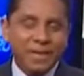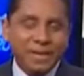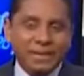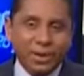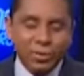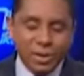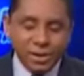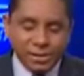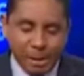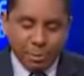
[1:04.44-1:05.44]
Então,
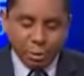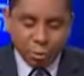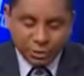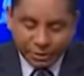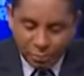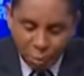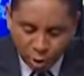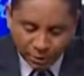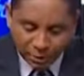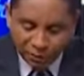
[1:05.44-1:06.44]
se a pessoa está
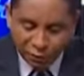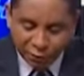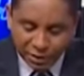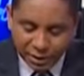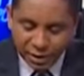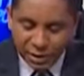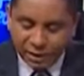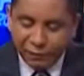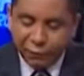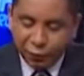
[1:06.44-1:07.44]
morta e você
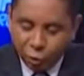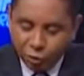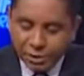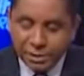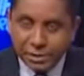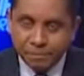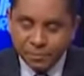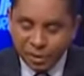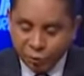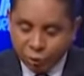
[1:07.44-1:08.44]
leva flores,
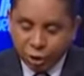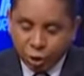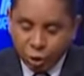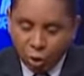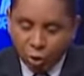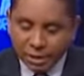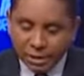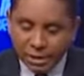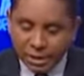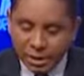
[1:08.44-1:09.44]
e você chora,
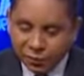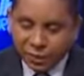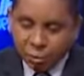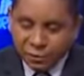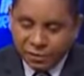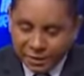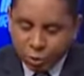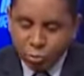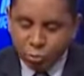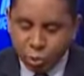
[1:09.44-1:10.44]
e você conversa
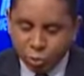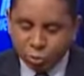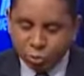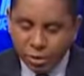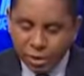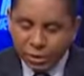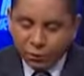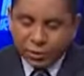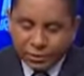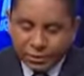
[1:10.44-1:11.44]
com o morto, e
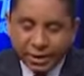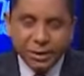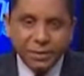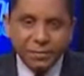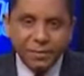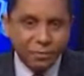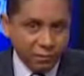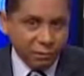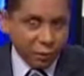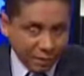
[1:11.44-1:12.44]
você tenta.
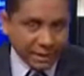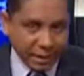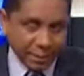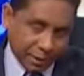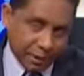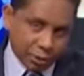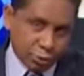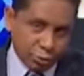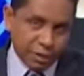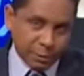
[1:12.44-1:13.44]
Você sabe que na hora
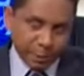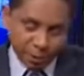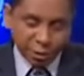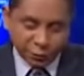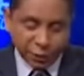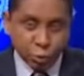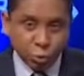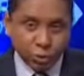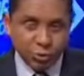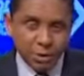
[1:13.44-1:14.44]
do desespero a gente faz
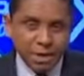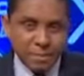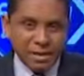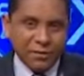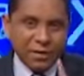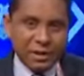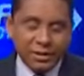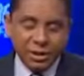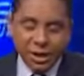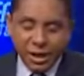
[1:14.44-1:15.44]
tudo isso, mas a
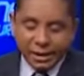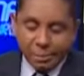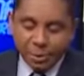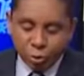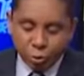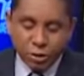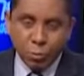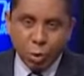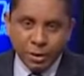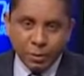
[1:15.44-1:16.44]
verdade é que a pessoa que
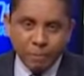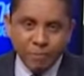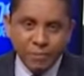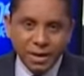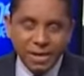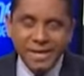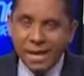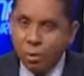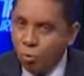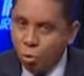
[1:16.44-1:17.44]
morreu
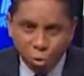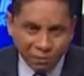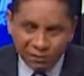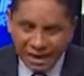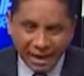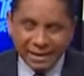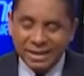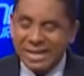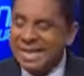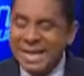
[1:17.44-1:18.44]
não ouve nada,
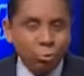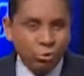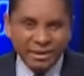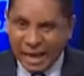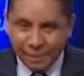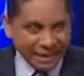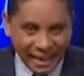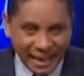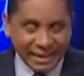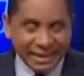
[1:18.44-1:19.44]
não sabe
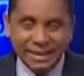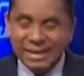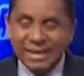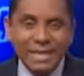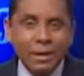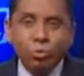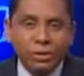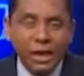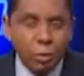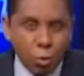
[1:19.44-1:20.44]
nada, não
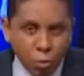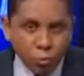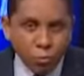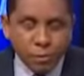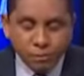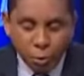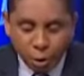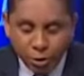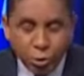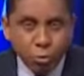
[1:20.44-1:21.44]
tem como.
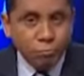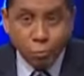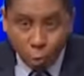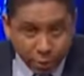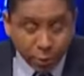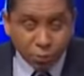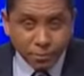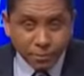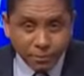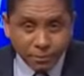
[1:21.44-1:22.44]
Morreu, morreu.
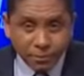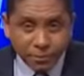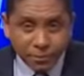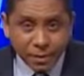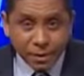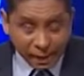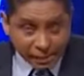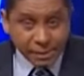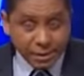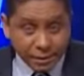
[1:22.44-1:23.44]
É
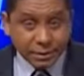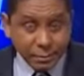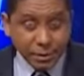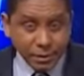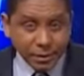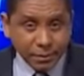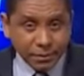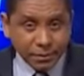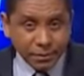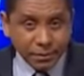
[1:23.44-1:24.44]
assim que diz a Bíblia.
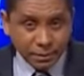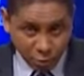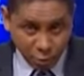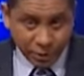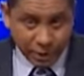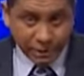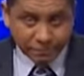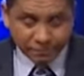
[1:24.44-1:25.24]
Ok?